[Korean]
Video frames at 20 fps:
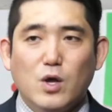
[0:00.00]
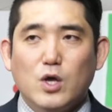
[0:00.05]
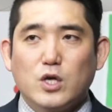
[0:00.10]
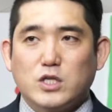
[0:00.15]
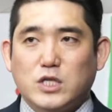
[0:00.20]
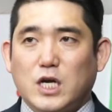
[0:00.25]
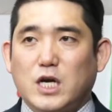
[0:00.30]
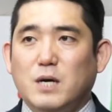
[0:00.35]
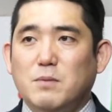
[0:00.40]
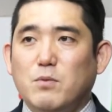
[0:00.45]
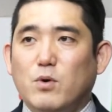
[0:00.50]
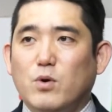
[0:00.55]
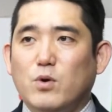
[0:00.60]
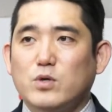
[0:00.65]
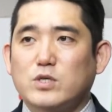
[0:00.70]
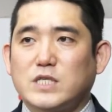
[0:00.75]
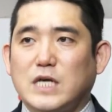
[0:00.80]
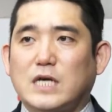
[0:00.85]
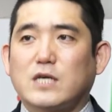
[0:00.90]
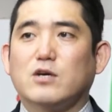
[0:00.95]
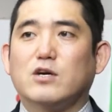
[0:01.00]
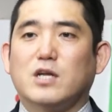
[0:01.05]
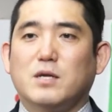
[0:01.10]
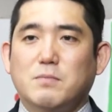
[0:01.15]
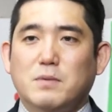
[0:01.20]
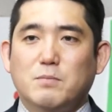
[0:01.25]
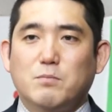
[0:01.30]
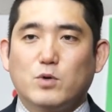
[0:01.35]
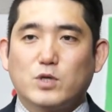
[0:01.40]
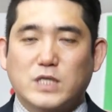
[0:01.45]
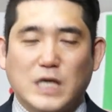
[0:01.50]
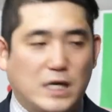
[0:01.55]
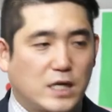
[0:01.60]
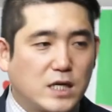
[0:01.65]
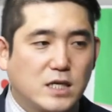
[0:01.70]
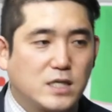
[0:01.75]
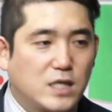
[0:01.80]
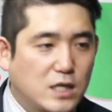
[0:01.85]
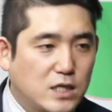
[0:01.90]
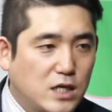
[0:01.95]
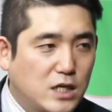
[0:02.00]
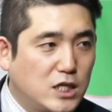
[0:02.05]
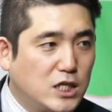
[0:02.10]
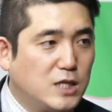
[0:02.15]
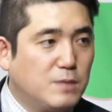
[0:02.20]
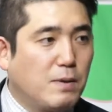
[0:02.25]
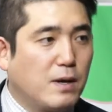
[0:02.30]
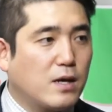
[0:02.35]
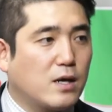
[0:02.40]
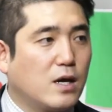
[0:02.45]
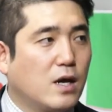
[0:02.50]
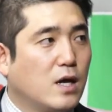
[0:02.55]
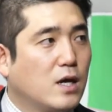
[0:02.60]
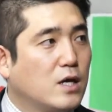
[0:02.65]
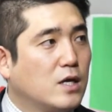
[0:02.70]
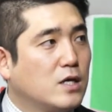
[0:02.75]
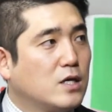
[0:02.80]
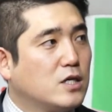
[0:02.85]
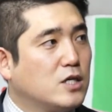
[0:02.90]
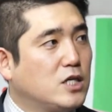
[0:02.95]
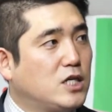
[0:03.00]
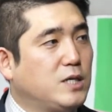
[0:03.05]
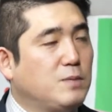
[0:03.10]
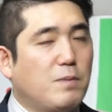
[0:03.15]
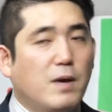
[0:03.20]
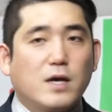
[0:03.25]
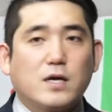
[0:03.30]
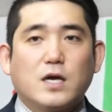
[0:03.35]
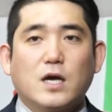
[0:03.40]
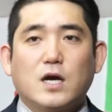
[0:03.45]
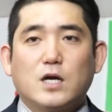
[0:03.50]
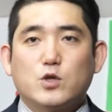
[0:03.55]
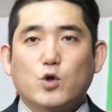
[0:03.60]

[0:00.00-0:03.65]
제가 뭐 작년에만 뭐 자랑은 아니라 200 200회가